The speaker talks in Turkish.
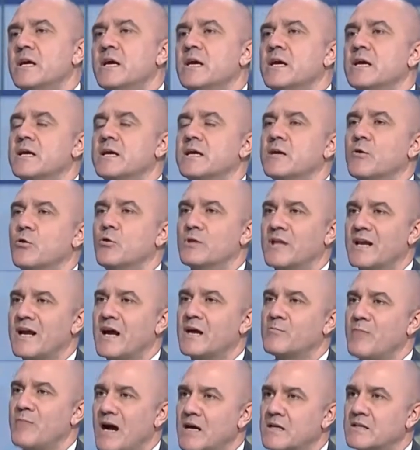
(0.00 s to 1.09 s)
e,
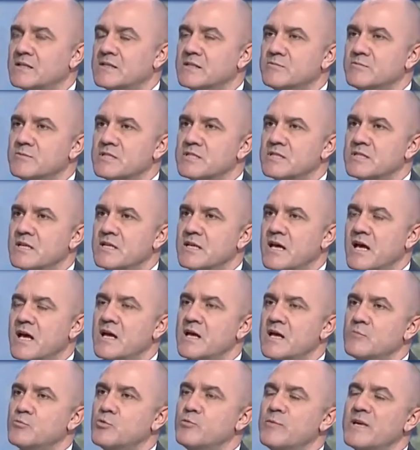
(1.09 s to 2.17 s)
olarak baktığımızda da
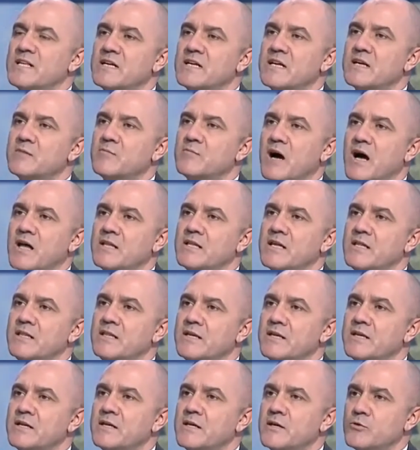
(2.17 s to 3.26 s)
bu metalik
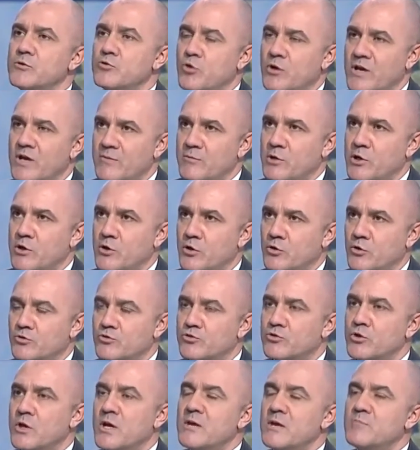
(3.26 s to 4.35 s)
madenleri
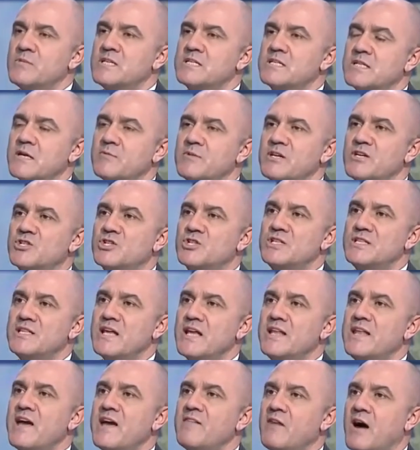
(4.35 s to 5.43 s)
görebiliyoruz. Biz tabii
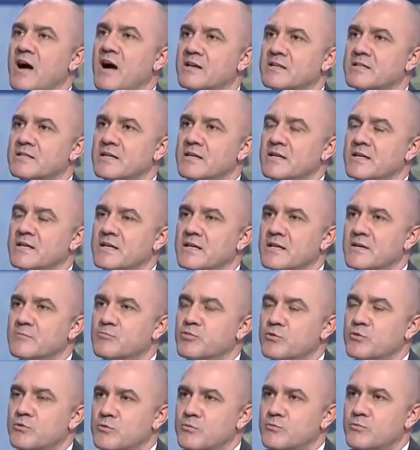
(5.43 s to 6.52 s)
içinde ne var e,
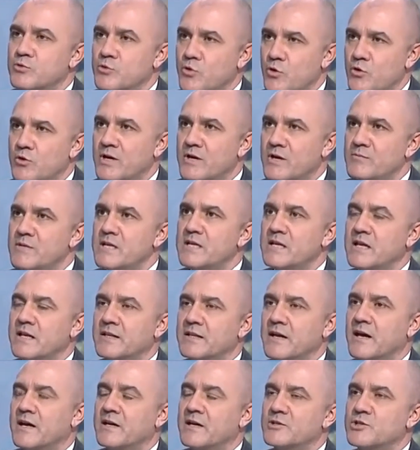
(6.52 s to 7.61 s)
programıyla
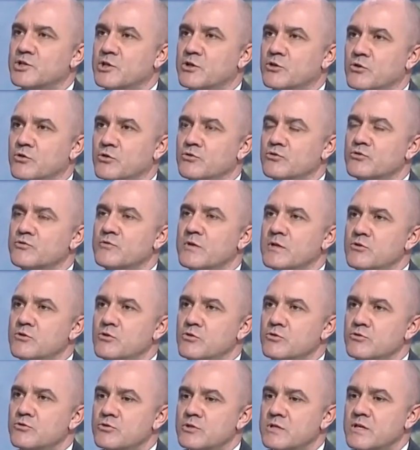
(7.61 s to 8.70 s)
da çıkıyoruz ve
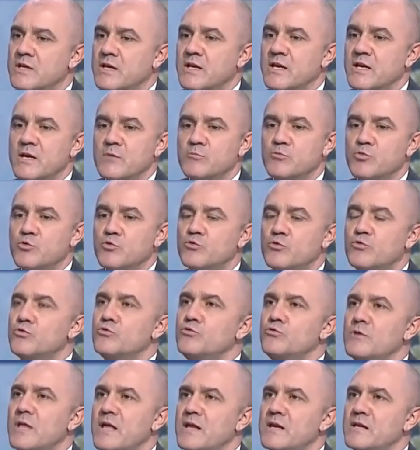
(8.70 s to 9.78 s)
diyoruz ki bu
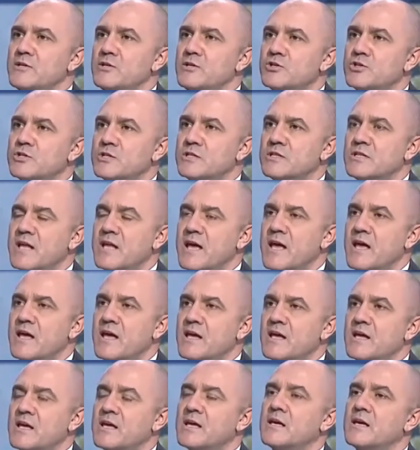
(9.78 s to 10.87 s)
ürünlerin içinde
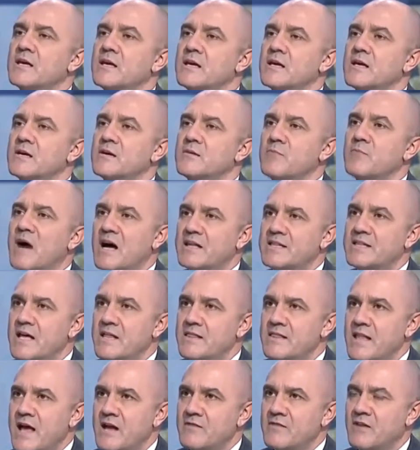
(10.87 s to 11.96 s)
e,
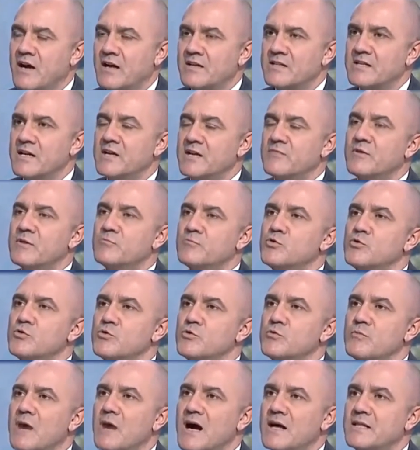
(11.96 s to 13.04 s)
madenler var ve bu
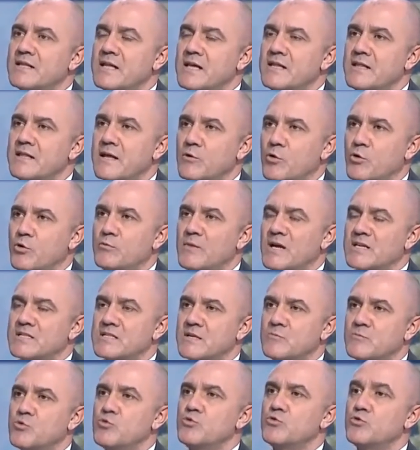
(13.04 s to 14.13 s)
madenler
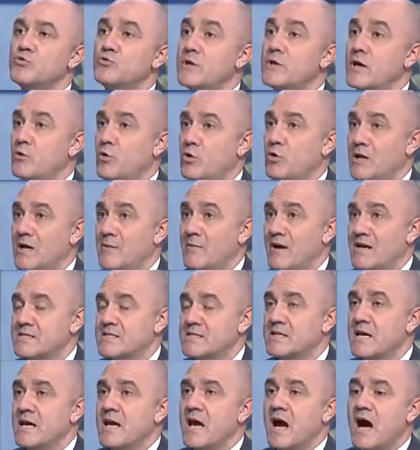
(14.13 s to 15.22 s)
olmazsa bu ürünler olamaz.
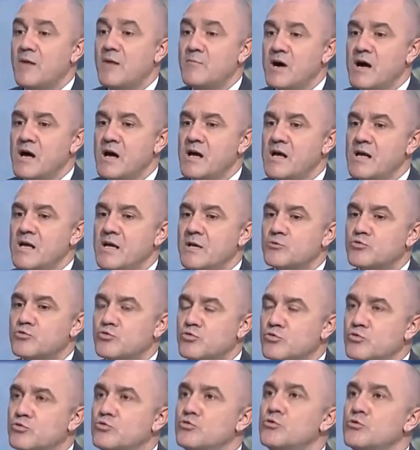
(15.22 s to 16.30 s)
Ama
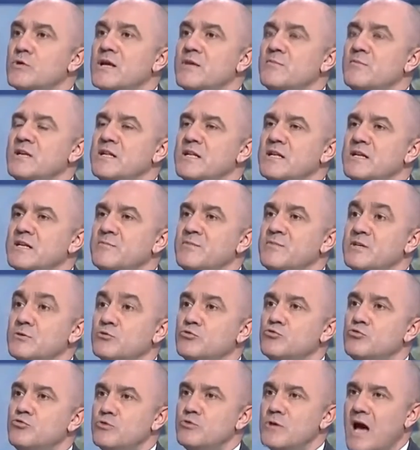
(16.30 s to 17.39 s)
sürdürülebilir bir
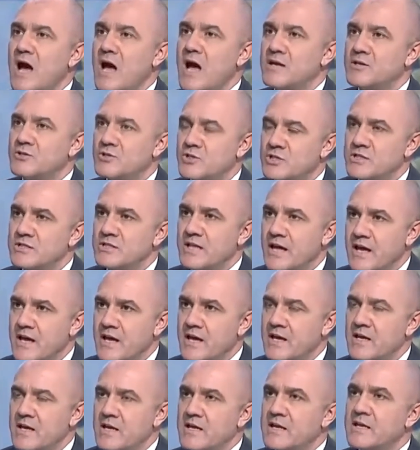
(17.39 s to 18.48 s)
dünya içinde
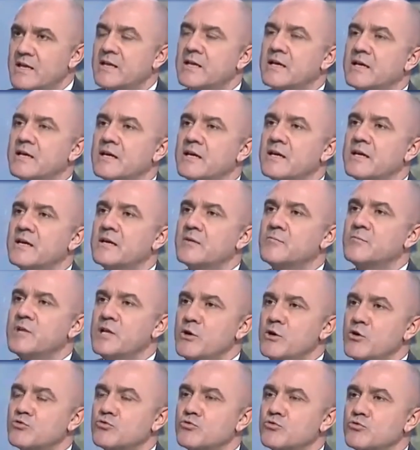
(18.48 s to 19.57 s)

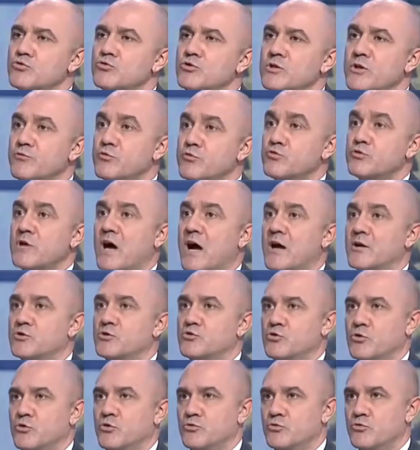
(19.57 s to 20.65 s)
biliyorsunuz nüfus
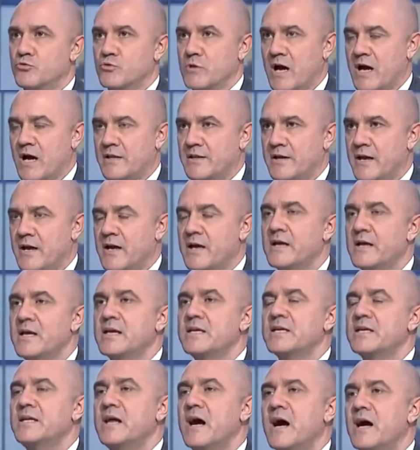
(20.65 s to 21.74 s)
artıyor dünyada. Evet.
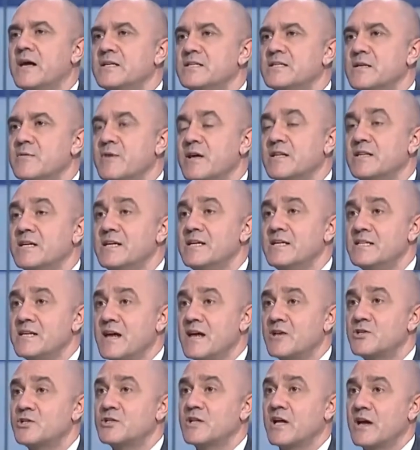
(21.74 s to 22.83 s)
Yine aynı zamanda
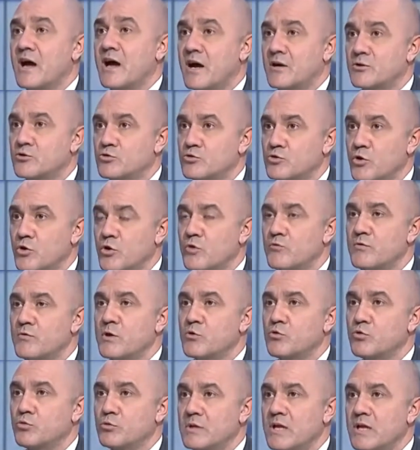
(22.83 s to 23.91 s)
ihtiyaçlar artıyor ve
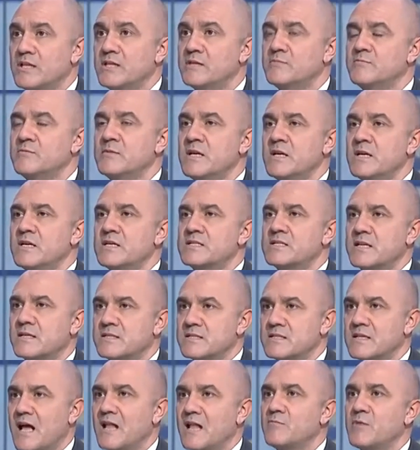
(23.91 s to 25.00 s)
kullanım,
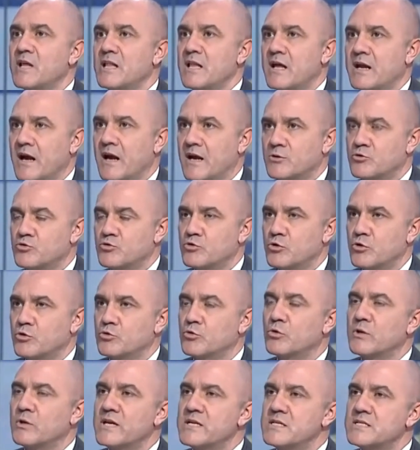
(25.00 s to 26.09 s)
satın almalar artıyor.
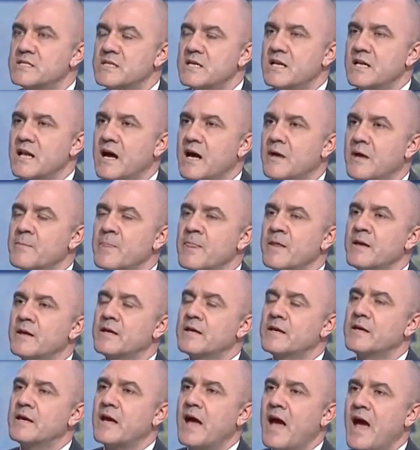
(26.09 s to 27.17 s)
Dolayısıyla
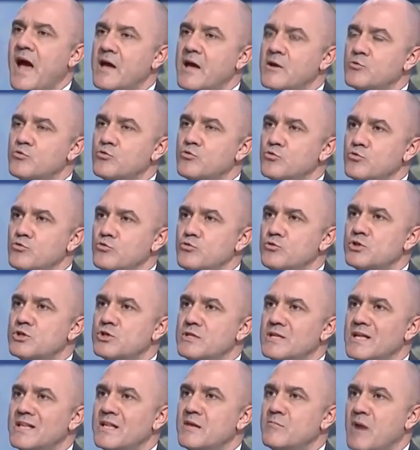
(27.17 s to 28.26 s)
e, her ürünün
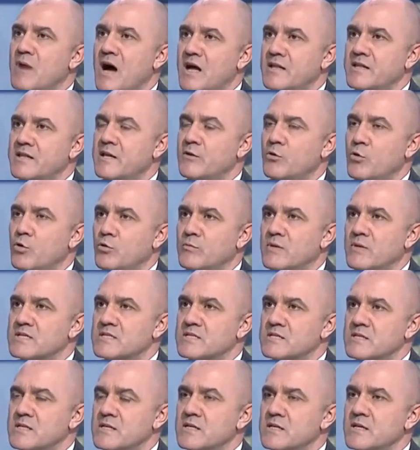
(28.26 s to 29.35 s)
içinde de maden
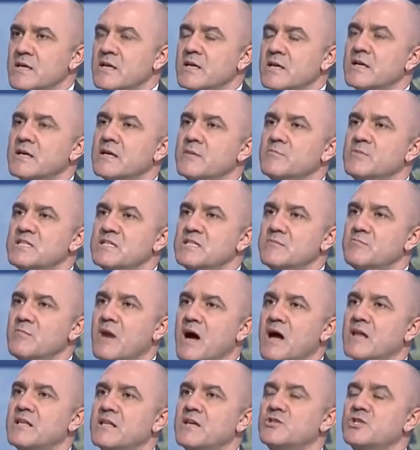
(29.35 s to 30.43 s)
olması e, bizim
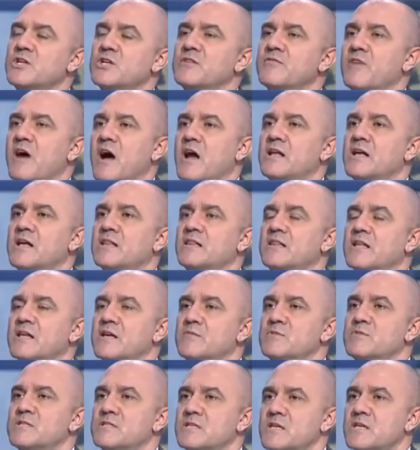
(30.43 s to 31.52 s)
madencilik
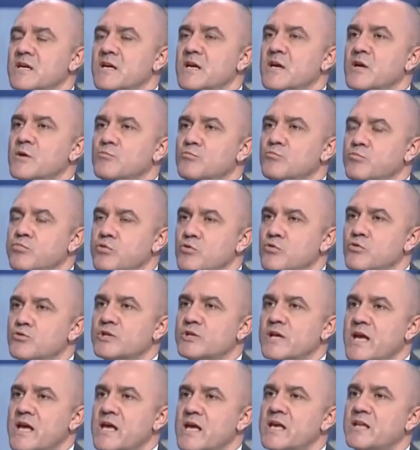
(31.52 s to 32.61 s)
faaliyetlerimizi bu
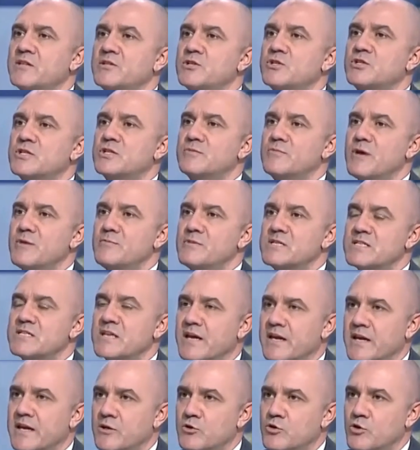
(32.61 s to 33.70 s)
şeye yetiştirmemiz
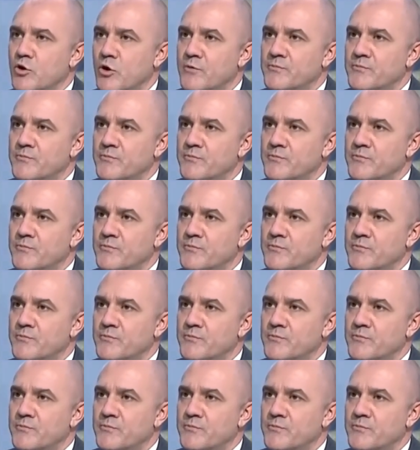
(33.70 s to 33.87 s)
gerekiyor